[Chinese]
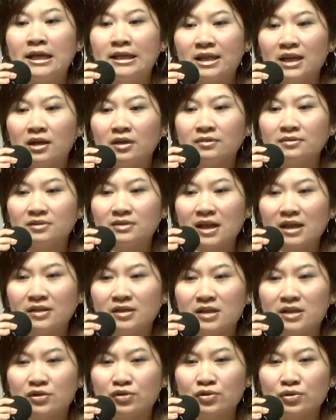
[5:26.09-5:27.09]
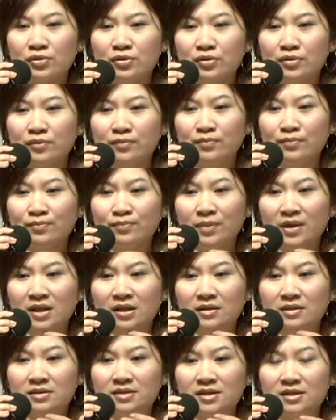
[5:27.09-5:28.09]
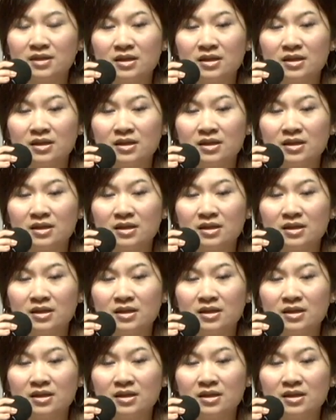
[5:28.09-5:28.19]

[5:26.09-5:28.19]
那当你去被这